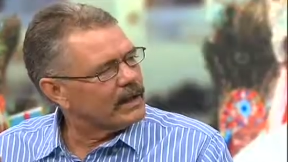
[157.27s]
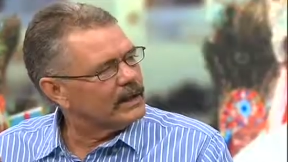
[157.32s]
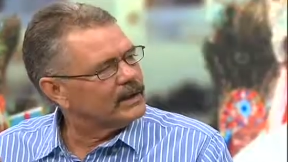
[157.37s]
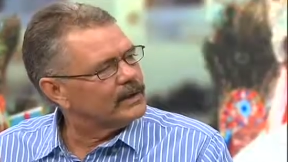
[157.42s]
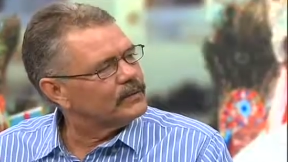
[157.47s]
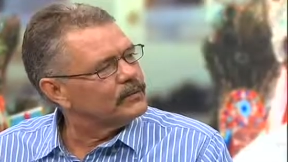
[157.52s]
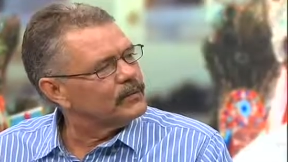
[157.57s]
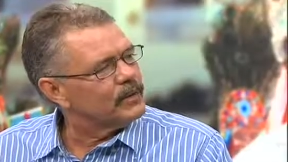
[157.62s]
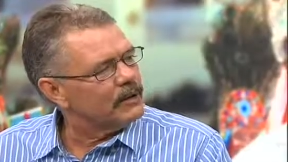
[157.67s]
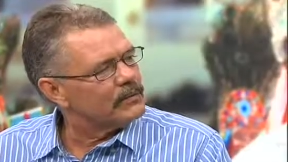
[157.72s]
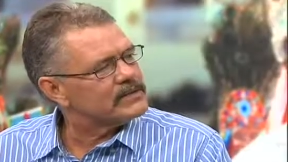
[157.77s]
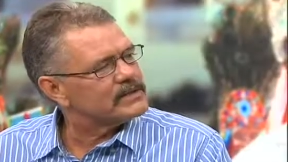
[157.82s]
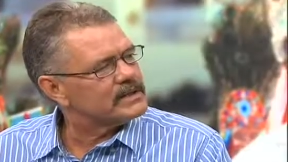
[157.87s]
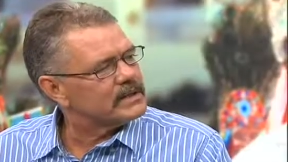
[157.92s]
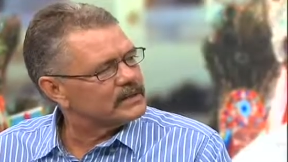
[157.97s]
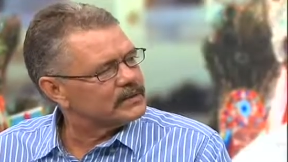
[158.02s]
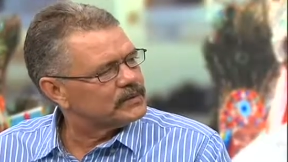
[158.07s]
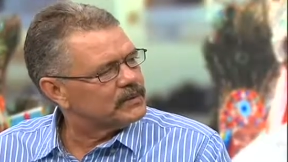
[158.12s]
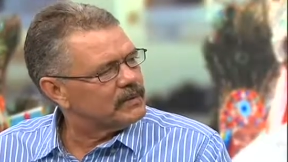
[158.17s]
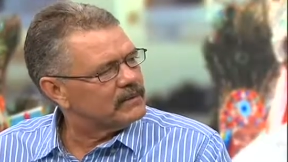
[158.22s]
ali no Alto
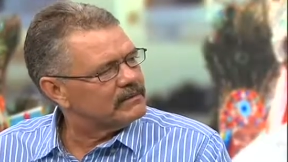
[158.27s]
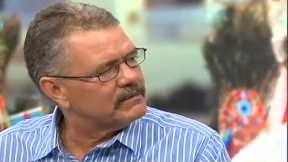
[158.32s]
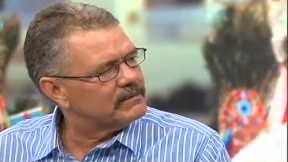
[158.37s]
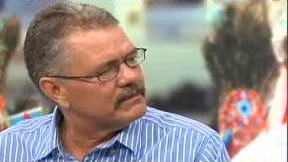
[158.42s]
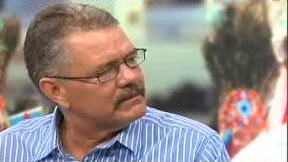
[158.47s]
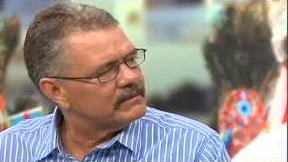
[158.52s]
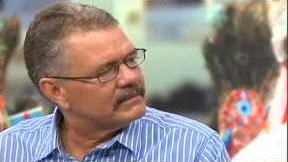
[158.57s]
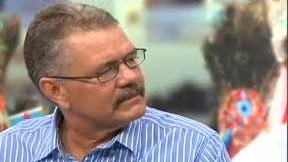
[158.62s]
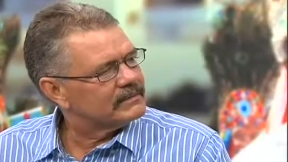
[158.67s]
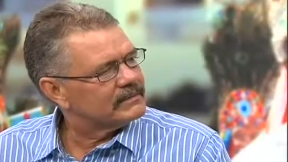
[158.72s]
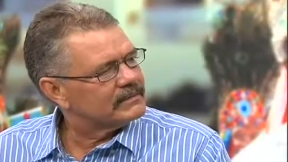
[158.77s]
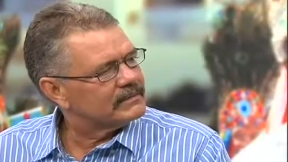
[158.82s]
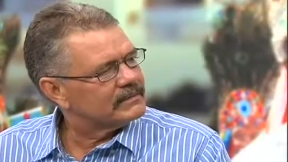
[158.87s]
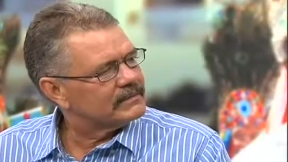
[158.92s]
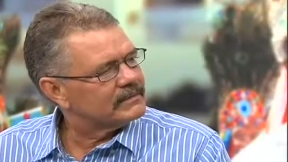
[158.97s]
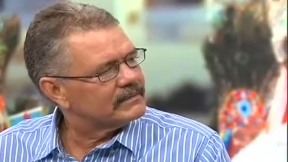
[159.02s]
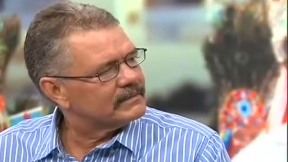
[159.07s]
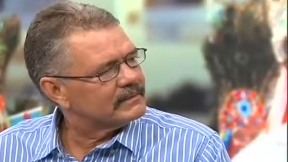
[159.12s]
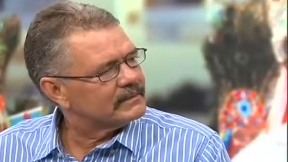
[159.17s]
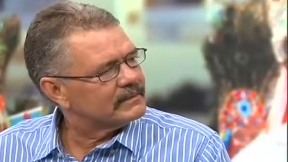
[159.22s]
São João.
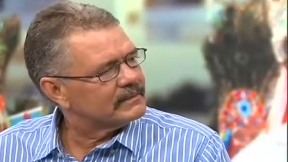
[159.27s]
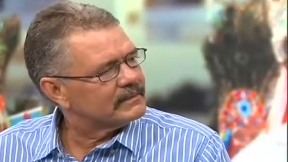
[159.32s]
É.